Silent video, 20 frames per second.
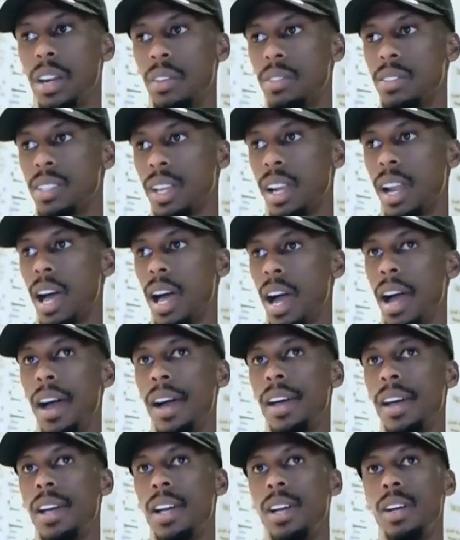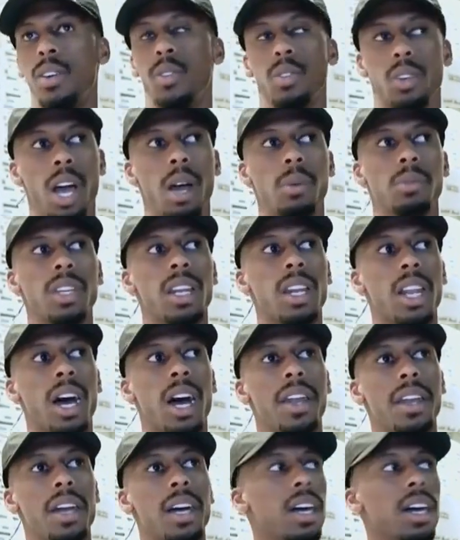الصراحه الحمد
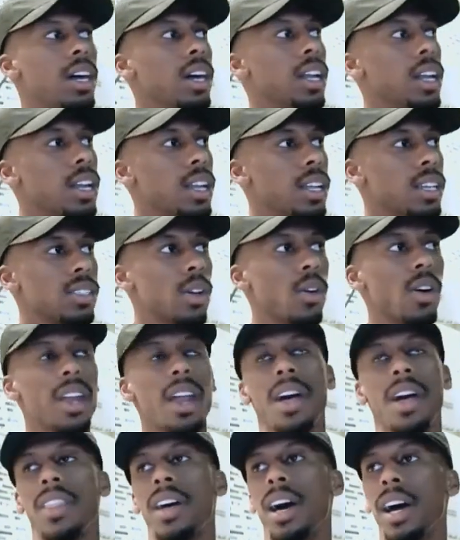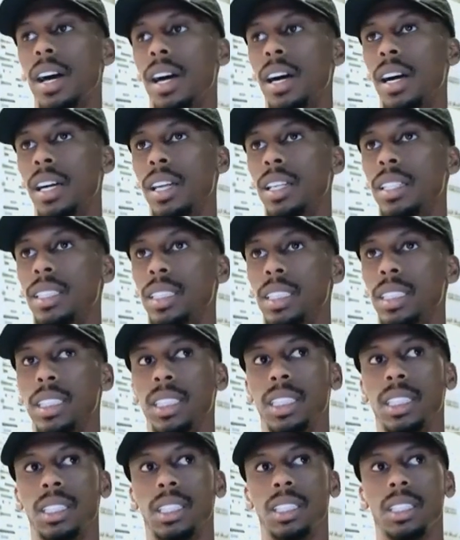لله ان اللي سويناه ذا
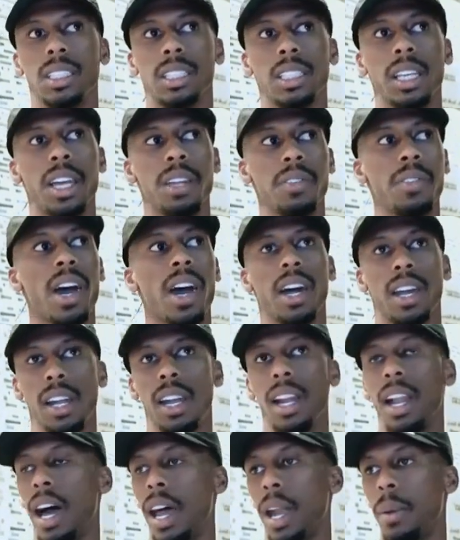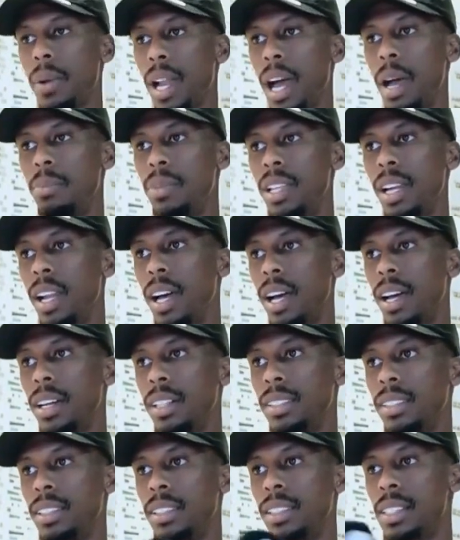يعني فخر للعرب الحمد لله
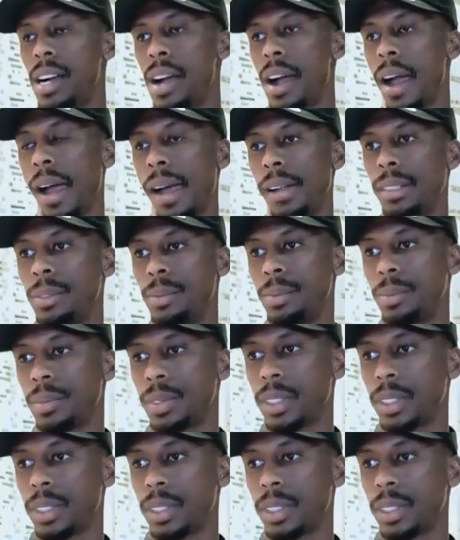لاعب مرهق